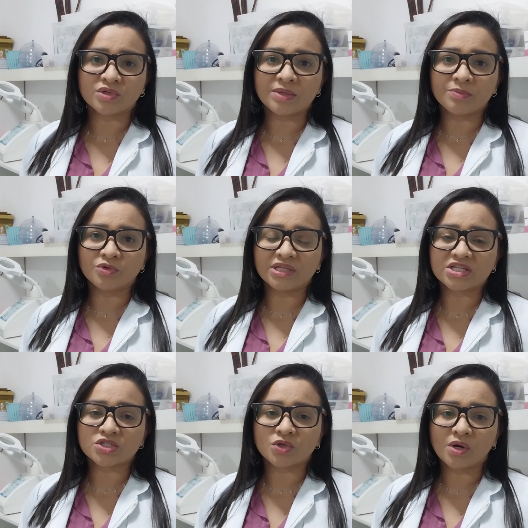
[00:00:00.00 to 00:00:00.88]
O que muda
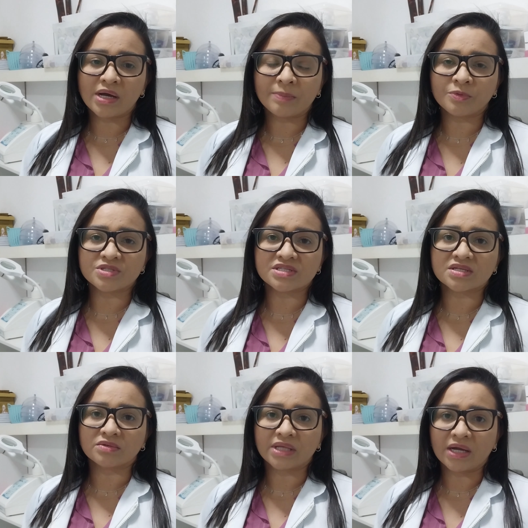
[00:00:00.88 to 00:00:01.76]
é só a
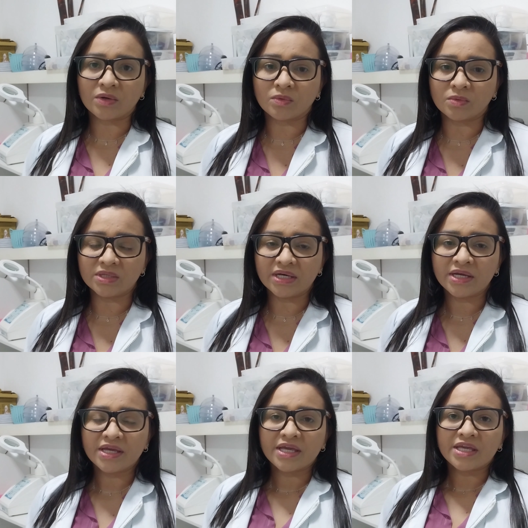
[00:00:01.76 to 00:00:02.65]
posição da agulha
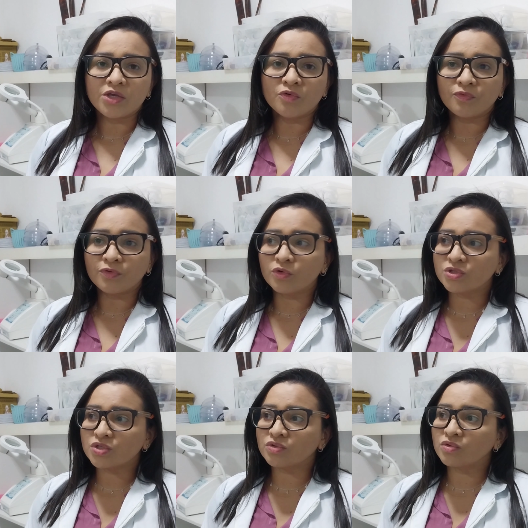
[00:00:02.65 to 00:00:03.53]
e o
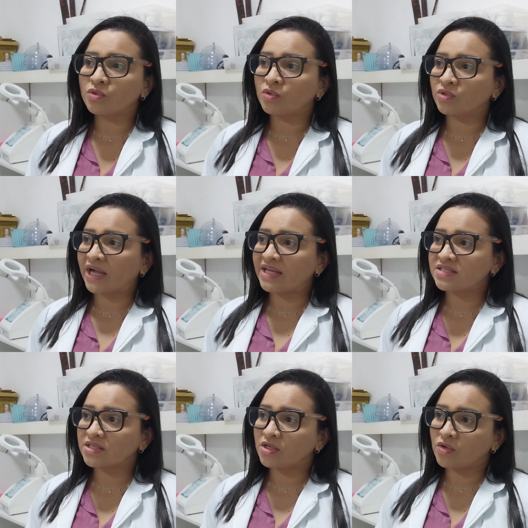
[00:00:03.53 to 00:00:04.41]
fluxo do
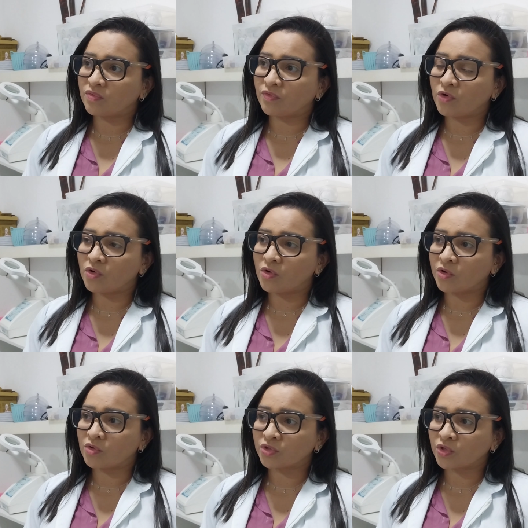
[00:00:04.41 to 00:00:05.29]
gás que eu
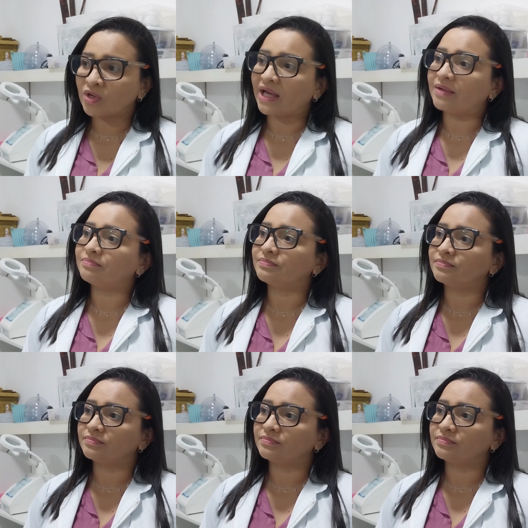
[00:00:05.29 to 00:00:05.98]
vou controlar